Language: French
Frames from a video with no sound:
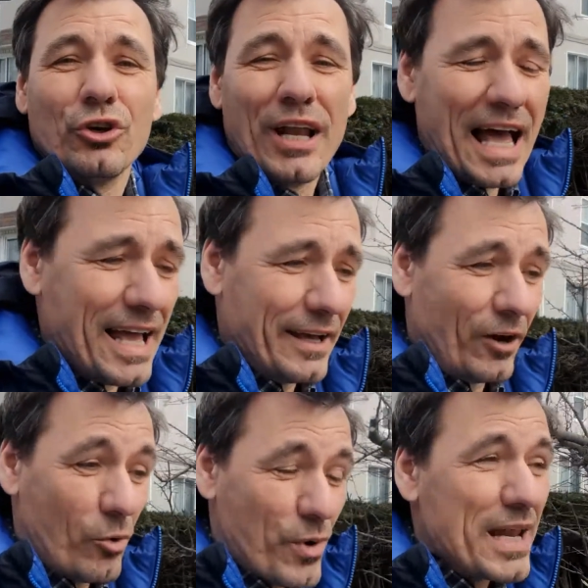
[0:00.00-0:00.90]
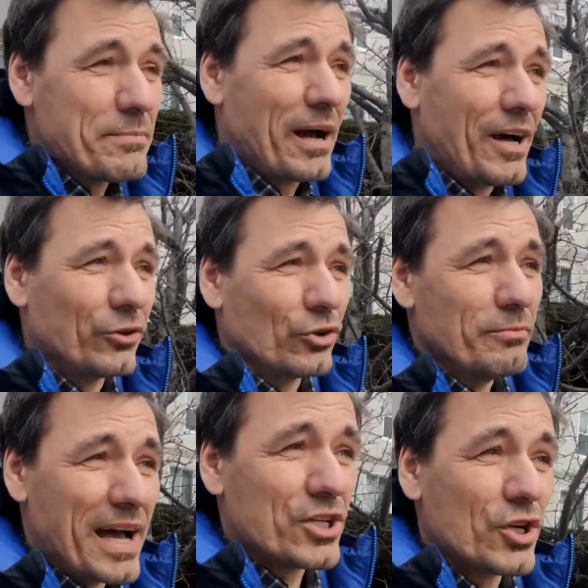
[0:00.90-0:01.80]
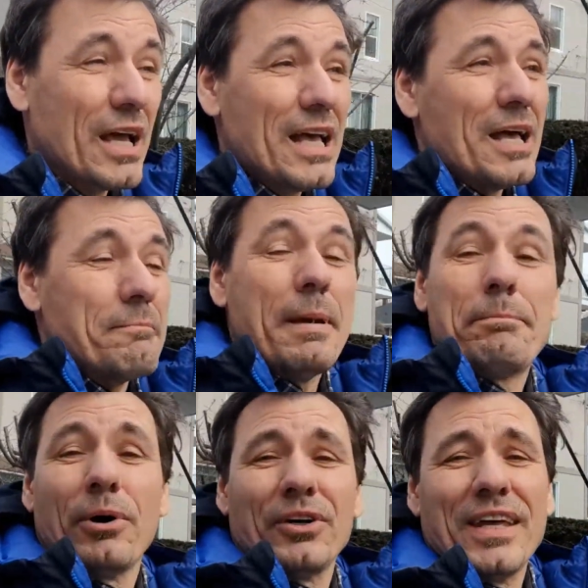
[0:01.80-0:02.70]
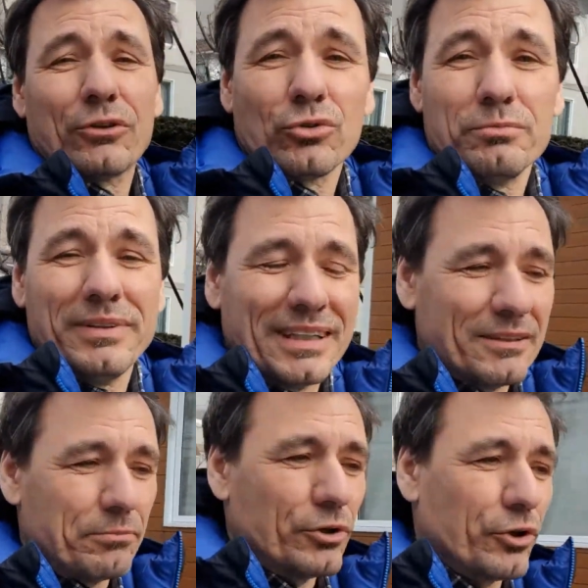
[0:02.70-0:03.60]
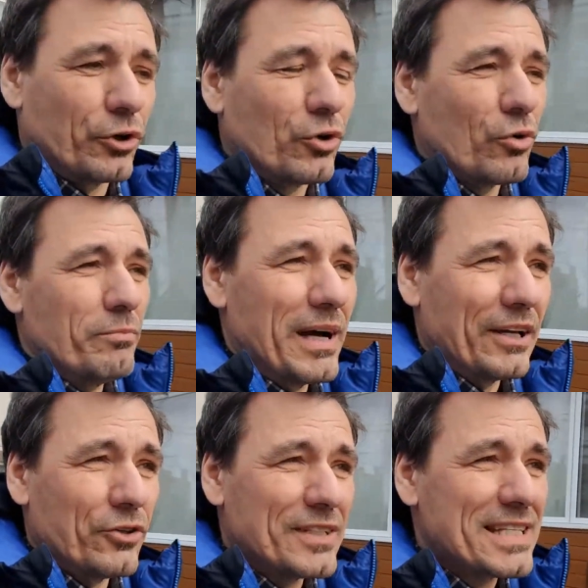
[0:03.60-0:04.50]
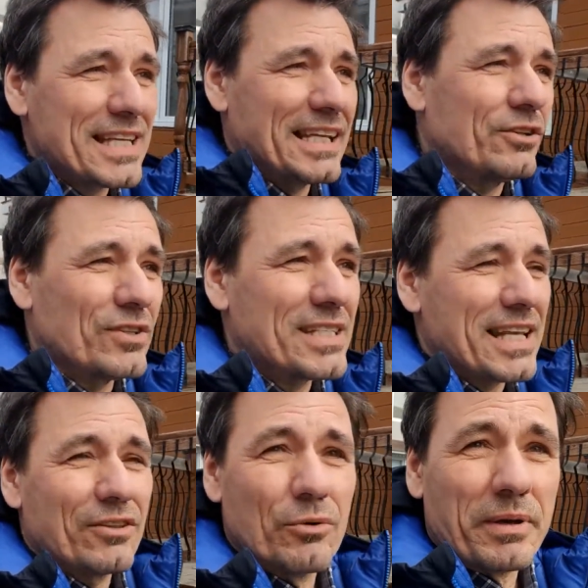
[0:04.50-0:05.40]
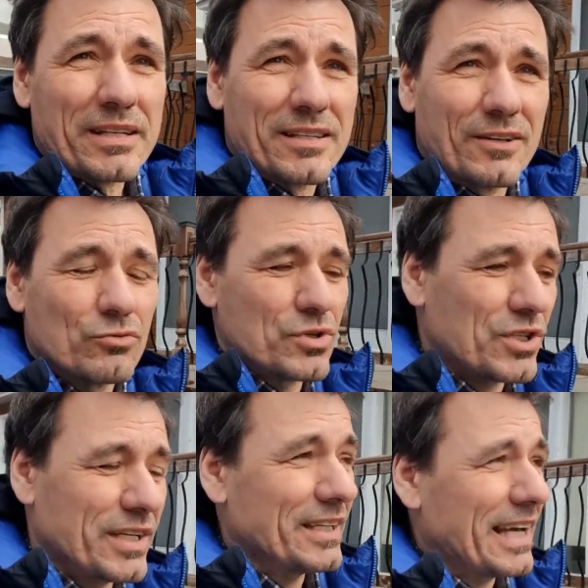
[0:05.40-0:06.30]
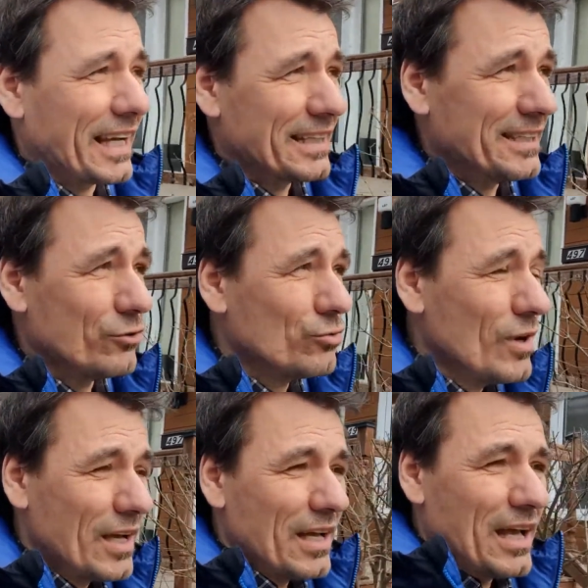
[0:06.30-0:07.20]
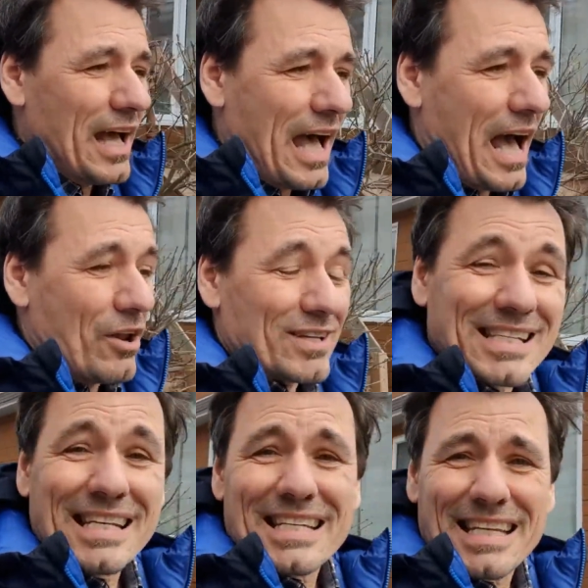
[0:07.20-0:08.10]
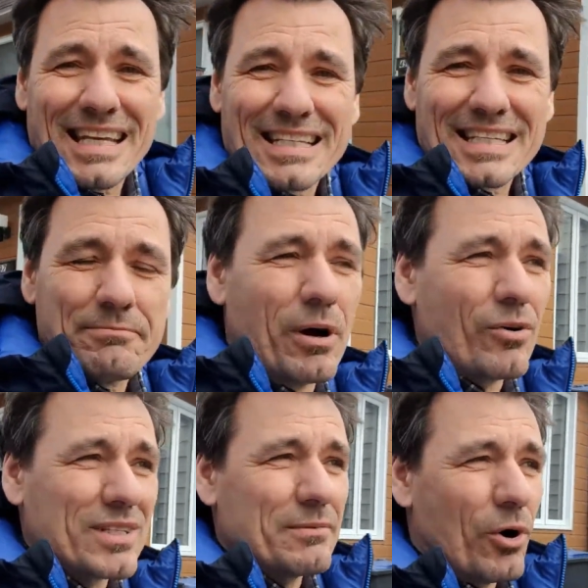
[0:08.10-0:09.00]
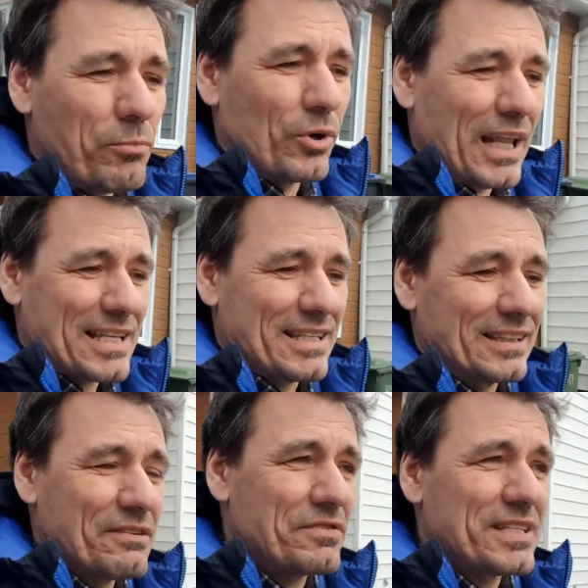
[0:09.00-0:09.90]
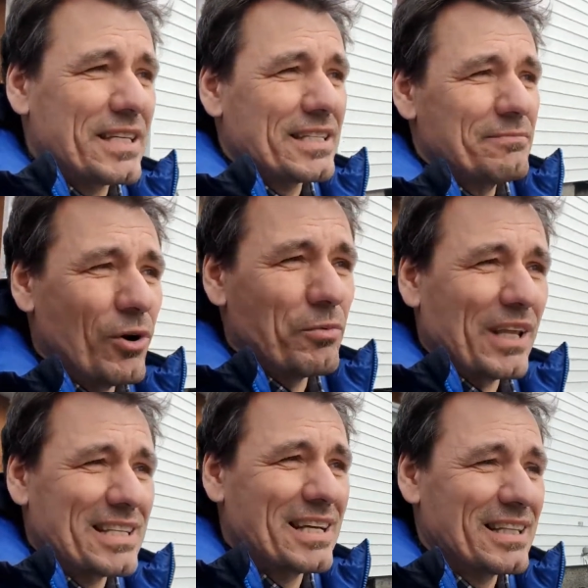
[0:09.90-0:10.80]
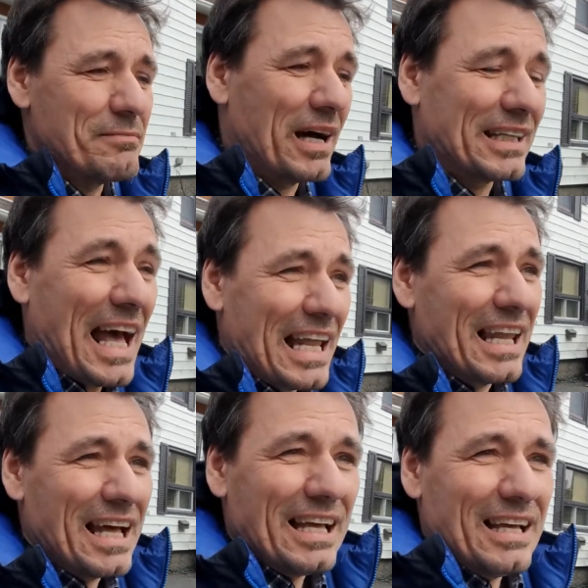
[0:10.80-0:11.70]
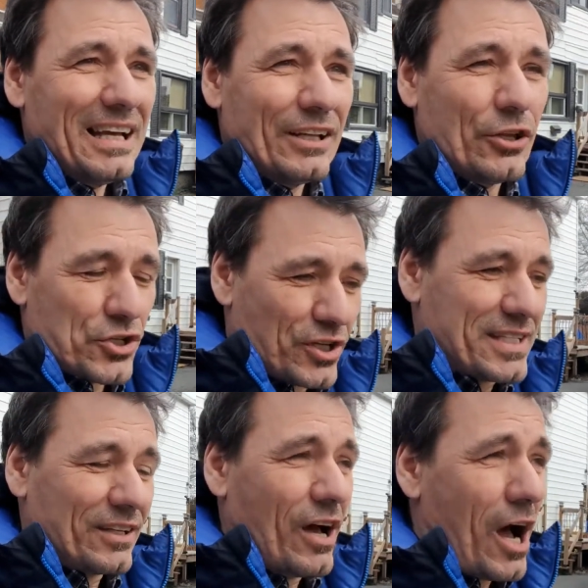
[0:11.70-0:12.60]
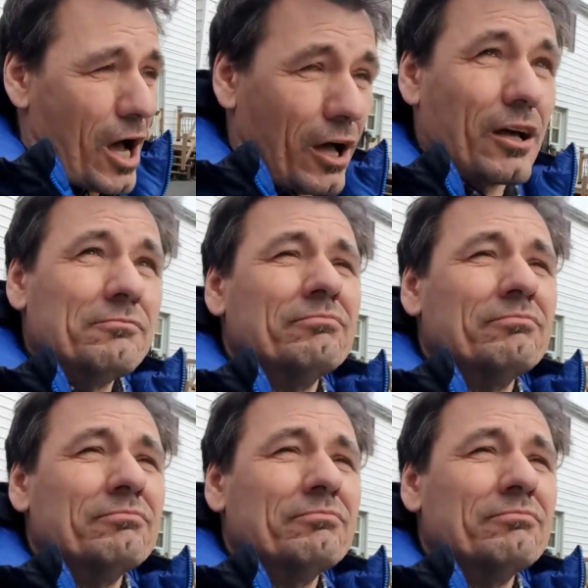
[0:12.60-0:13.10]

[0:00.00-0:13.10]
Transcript: l'air, on peut aller prendre une marche, mais pas d'attroupement, pas de regroupement de dizaines et de dizaines de personnes, tout ça est arrêté et tout. Alors c'est sain, c'est bon, c'est bon pour la santé physique, c'est bon pour la santé mentale de sortir dehors,